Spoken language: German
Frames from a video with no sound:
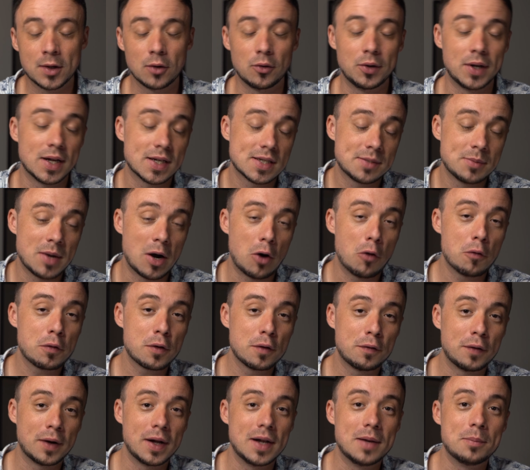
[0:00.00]
Und da ist mir
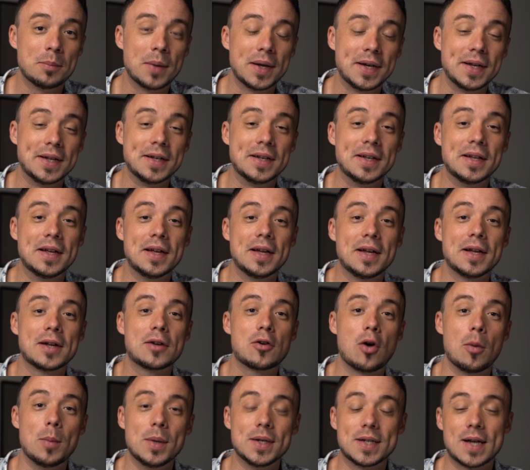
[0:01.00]
aufgefallen bei den
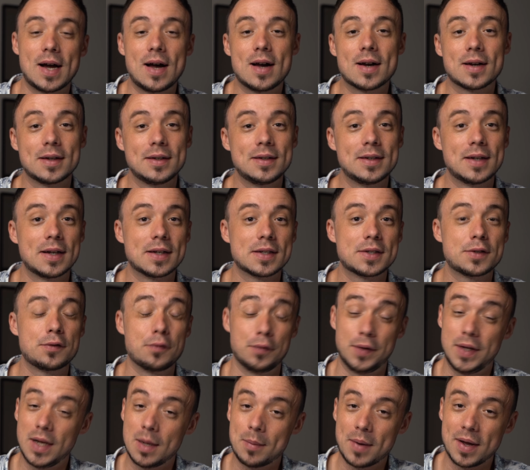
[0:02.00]
Kommentaren, dass
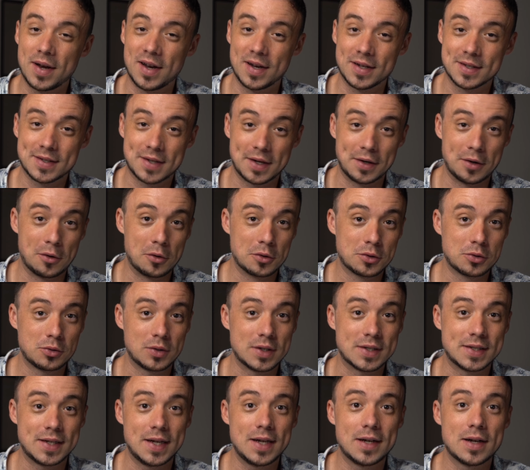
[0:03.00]
viele Männer das genauso
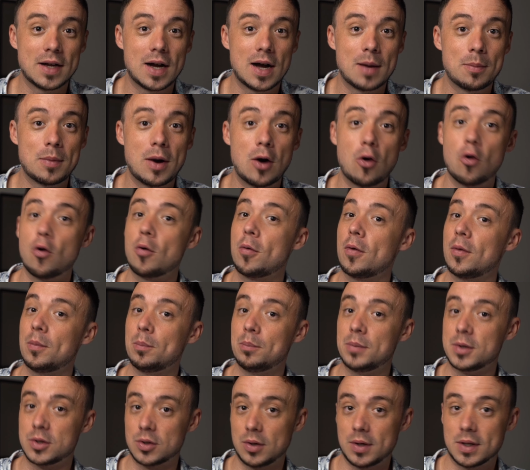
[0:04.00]
gesehen haben, auch
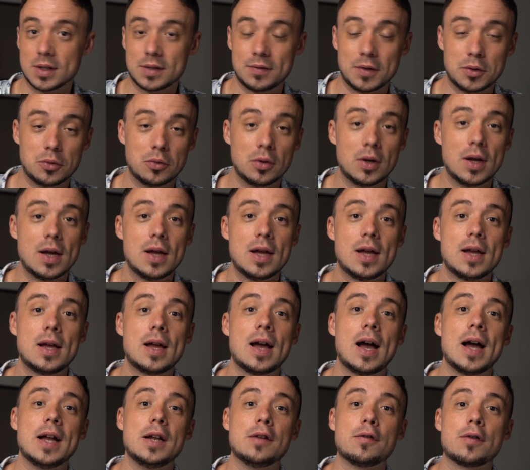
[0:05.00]
besonders wenn du
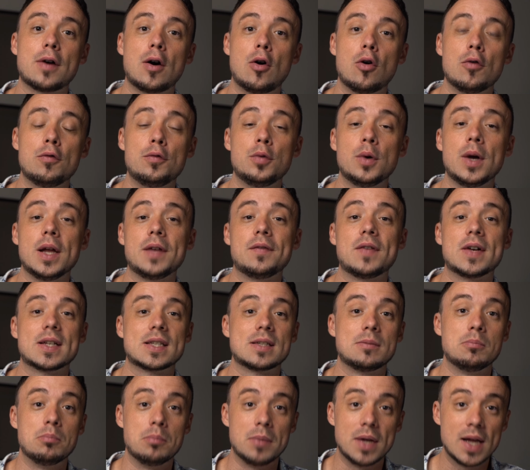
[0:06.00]
eine Frau für
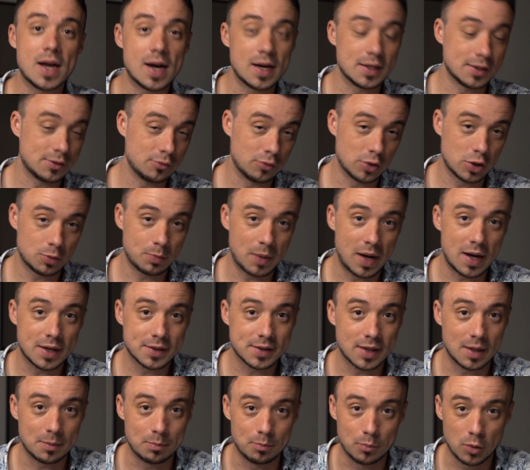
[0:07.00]
etwas mehr als nur
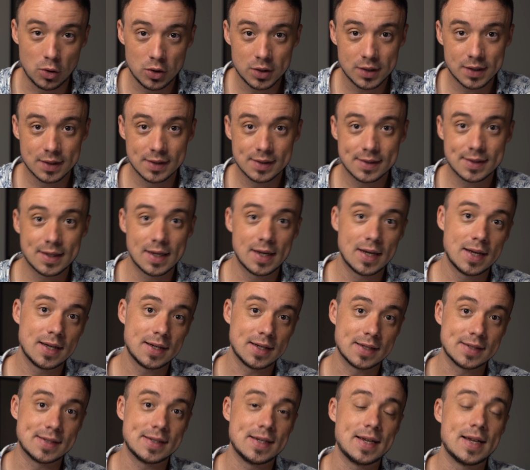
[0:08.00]
Spaß haben möchtest,
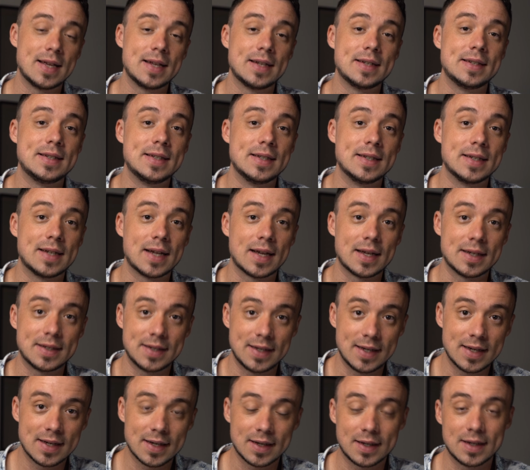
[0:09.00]
dass sie die
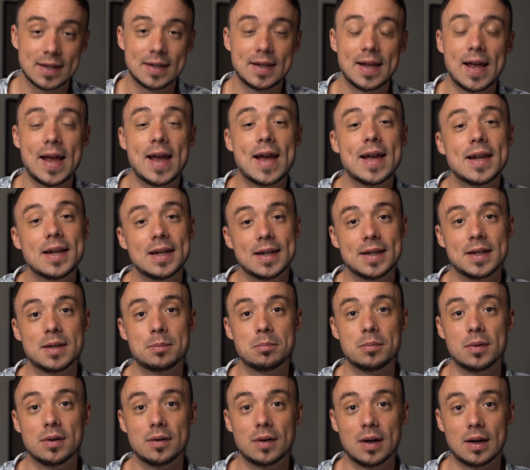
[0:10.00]
Kriterien
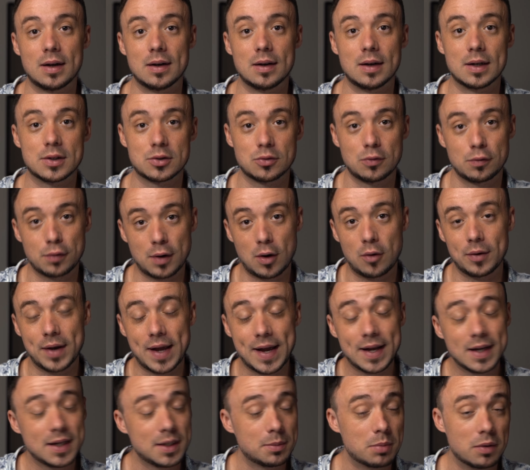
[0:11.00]
ähnlich, äh, also Frauen
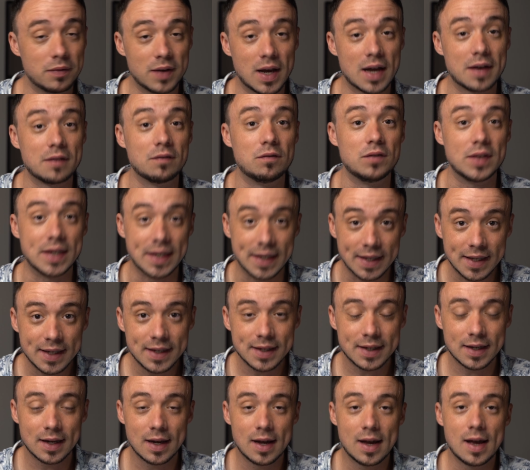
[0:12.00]
ähnlich bewerten wie
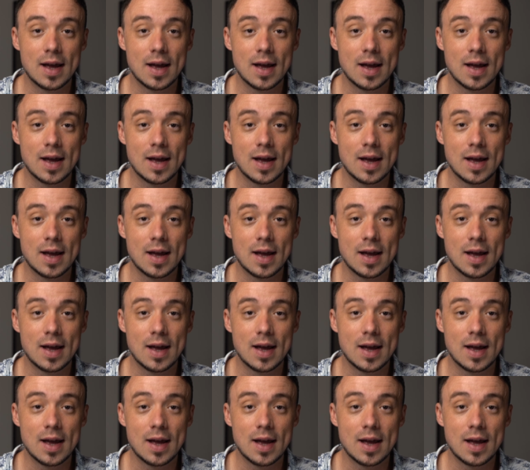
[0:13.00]
ich,